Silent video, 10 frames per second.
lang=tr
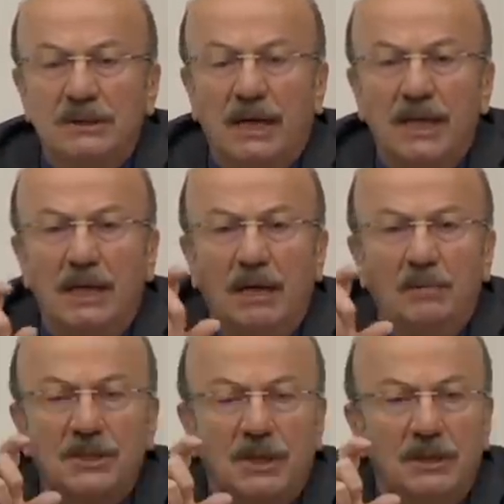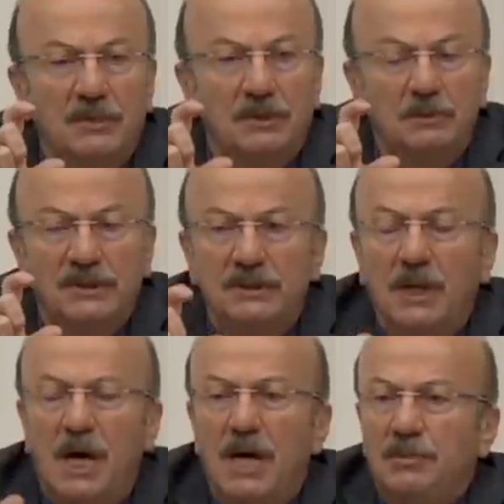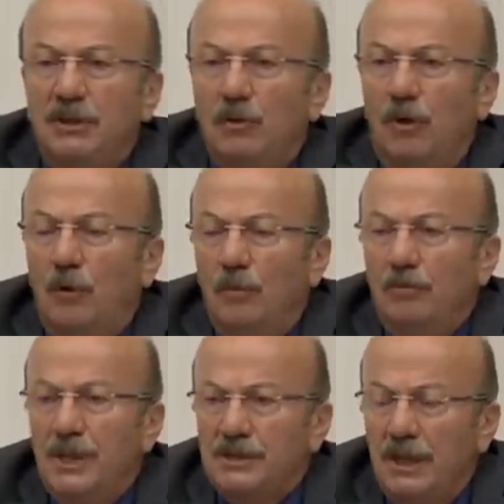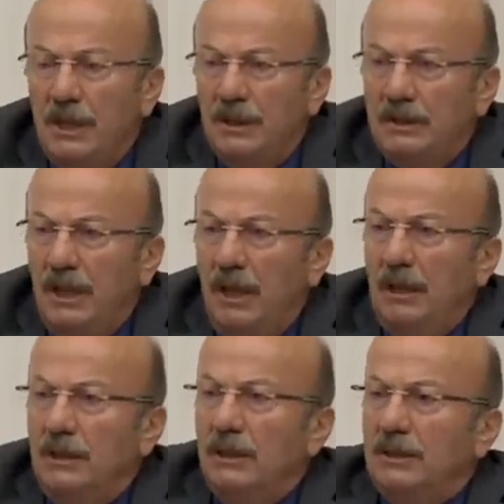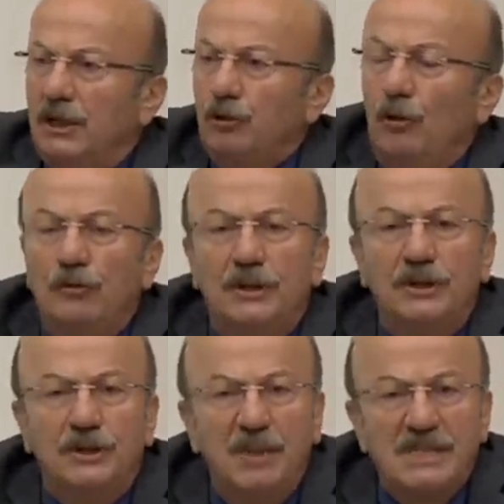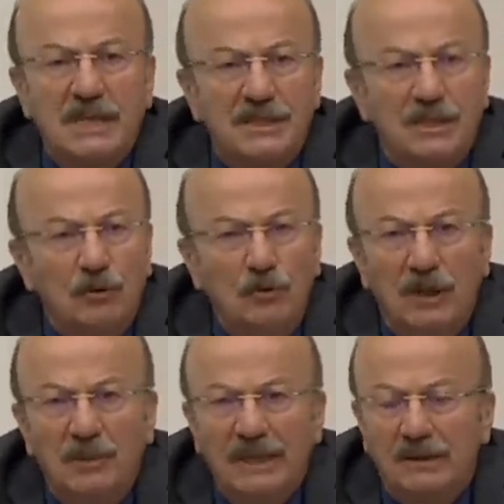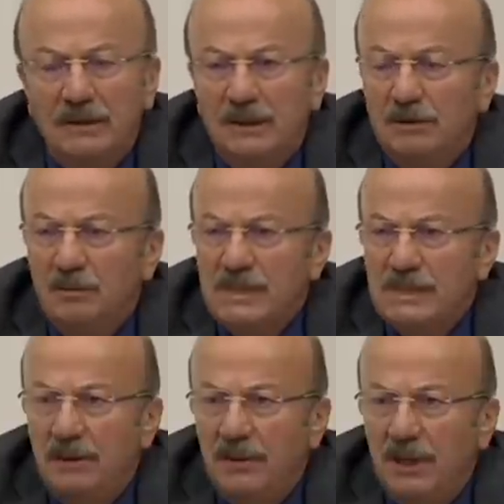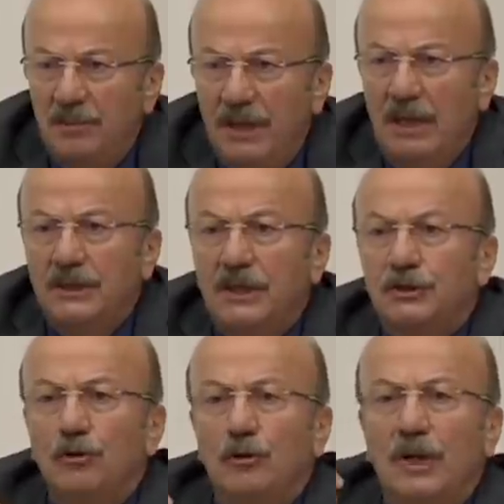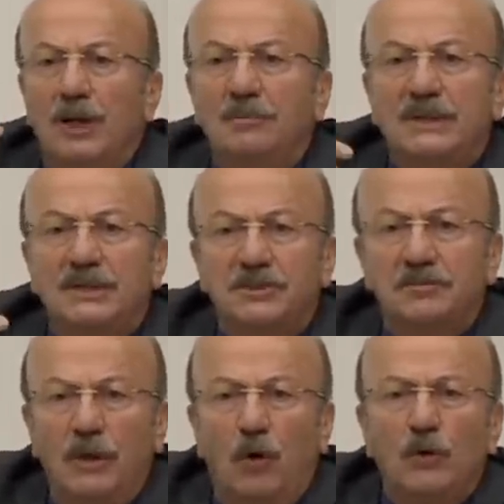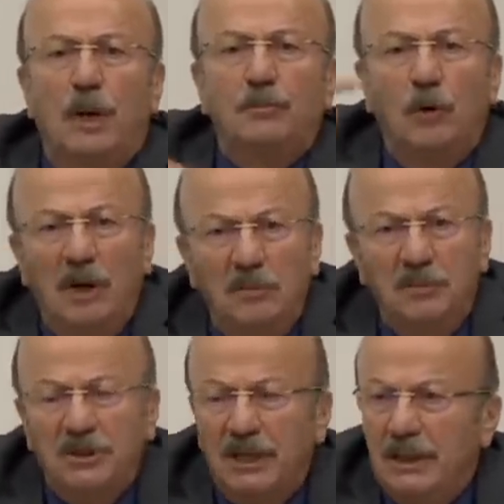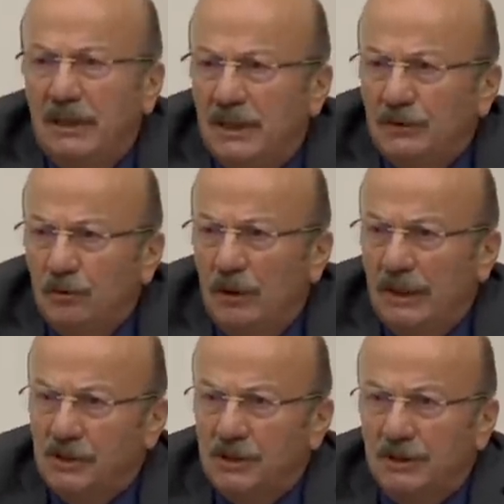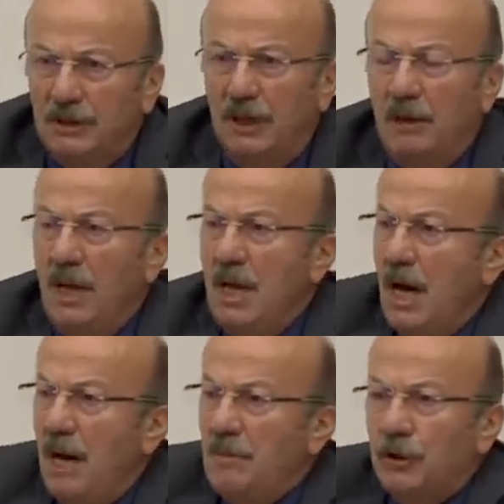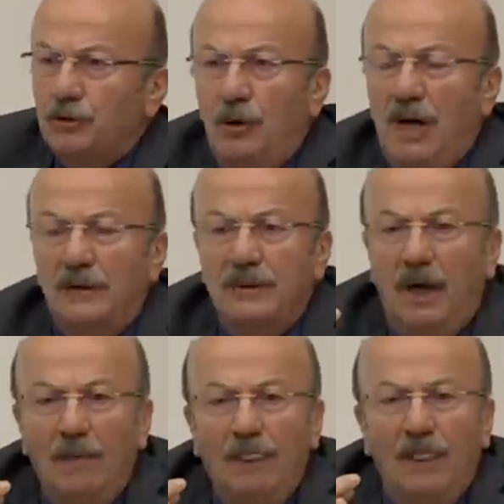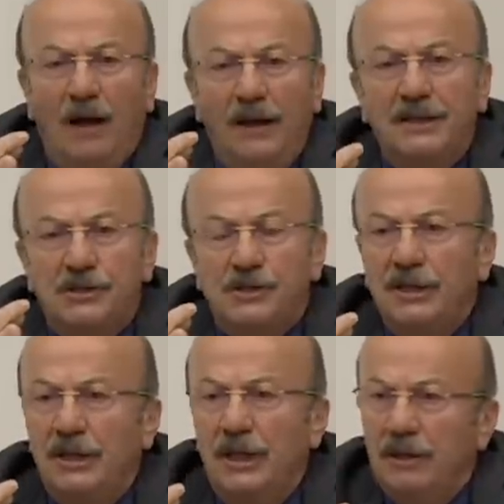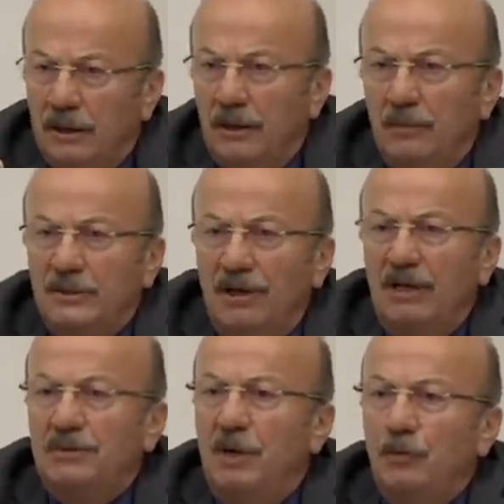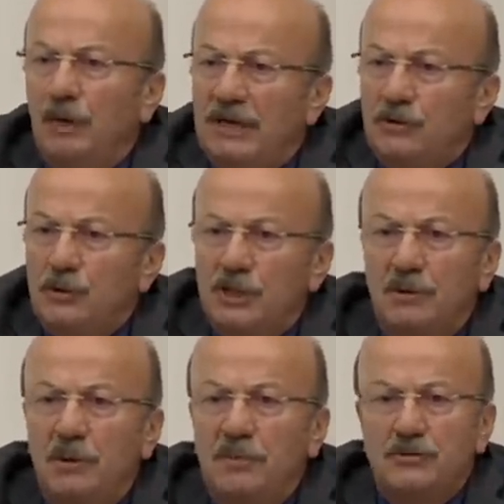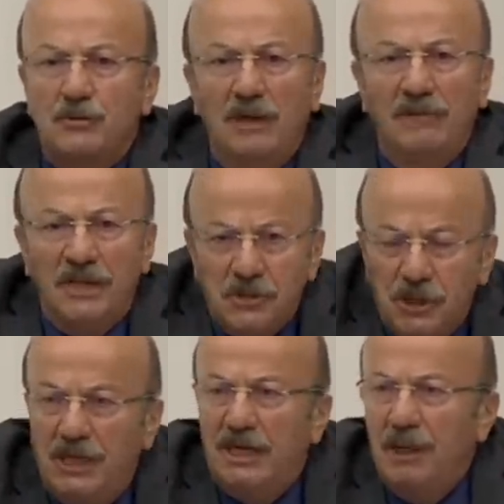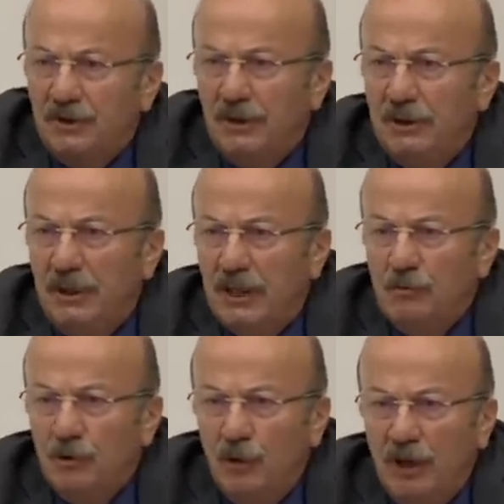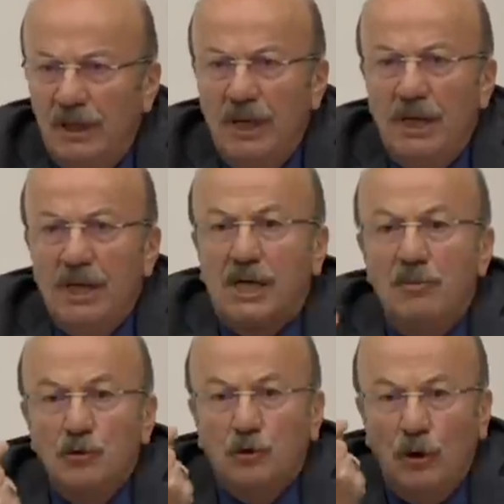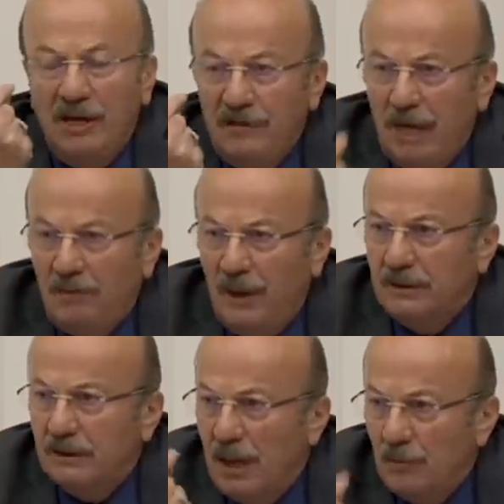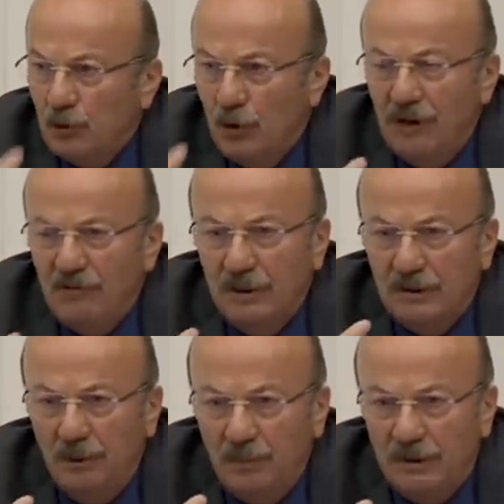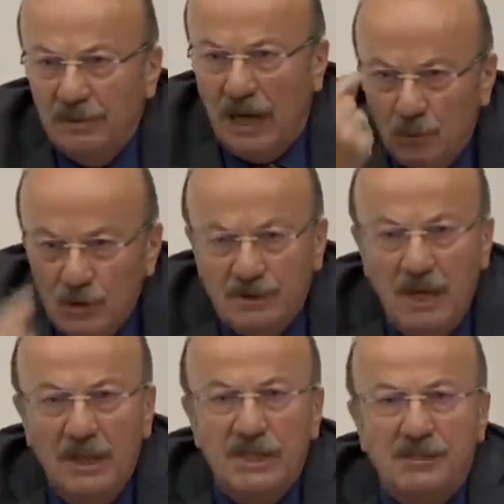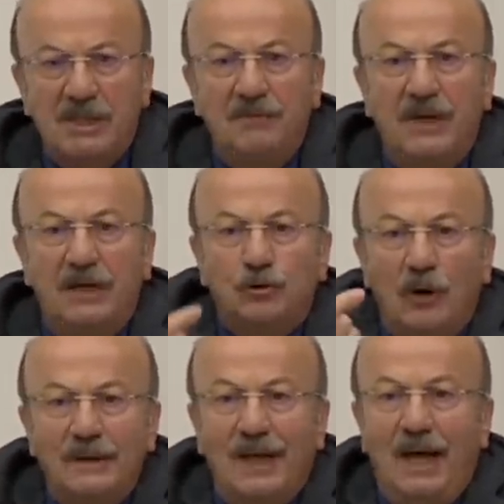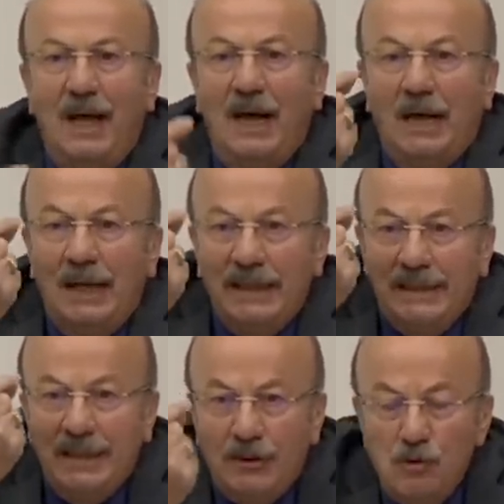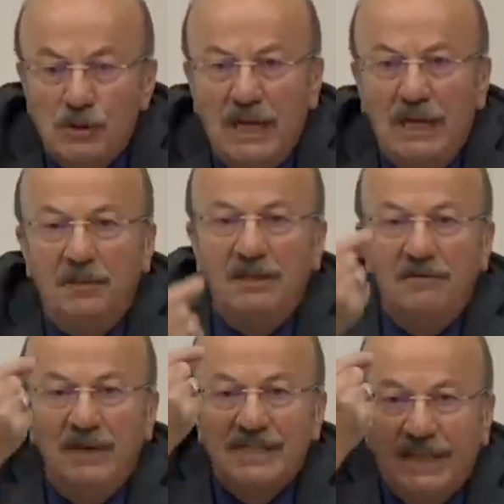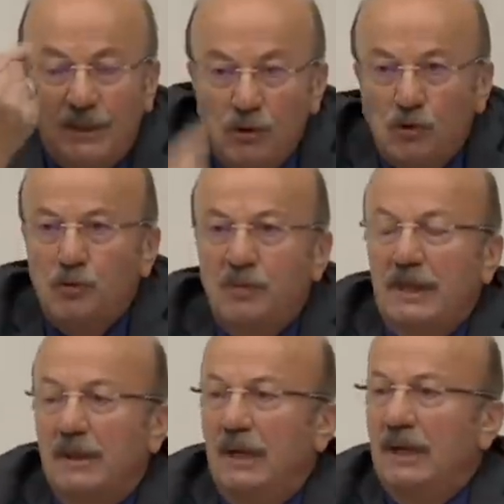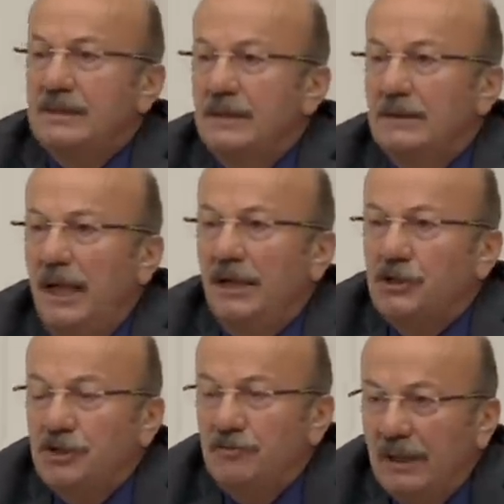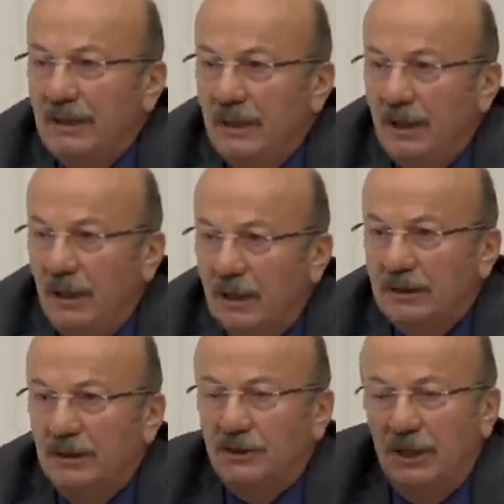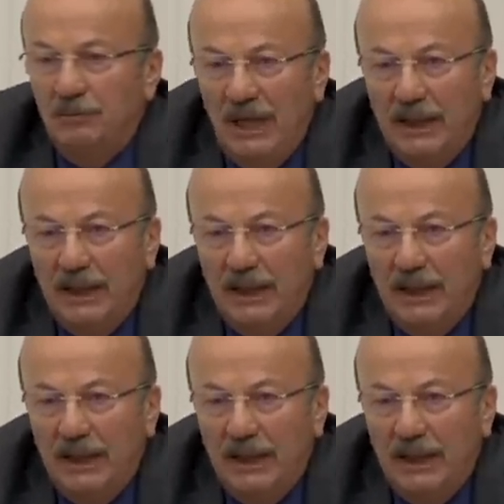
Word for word: Sa Sayın Genel Başkanımızın ta 2015'te e, taşeron işçi meselesini gündeme getirmesiyle beraber taşeronların bir kısmını o da problemli bir şekilde kadrolara geçirdiler. Ama şu anda hani işçi devlet memurları sözleşme personel ve işçilere yaptırılır ya kamu görevi. Kamu görevi yapan, kamu görevi e, yapan, kamu hizmeti veren şu anda 750 bin ve 800 bin arasında işçi var değerli arkadaşlarım.